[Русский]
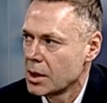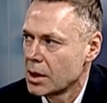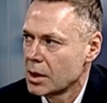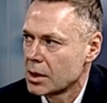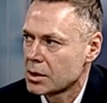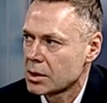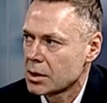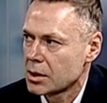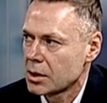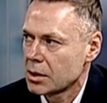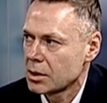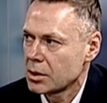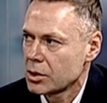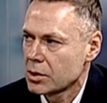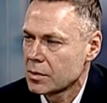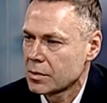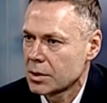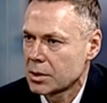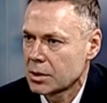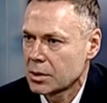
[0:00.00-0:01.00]
40 тысяч
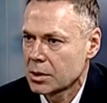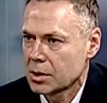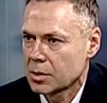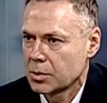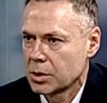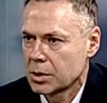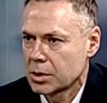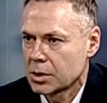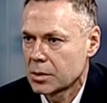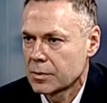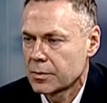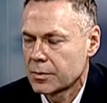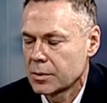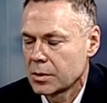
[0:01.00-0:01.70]
квадратных метров.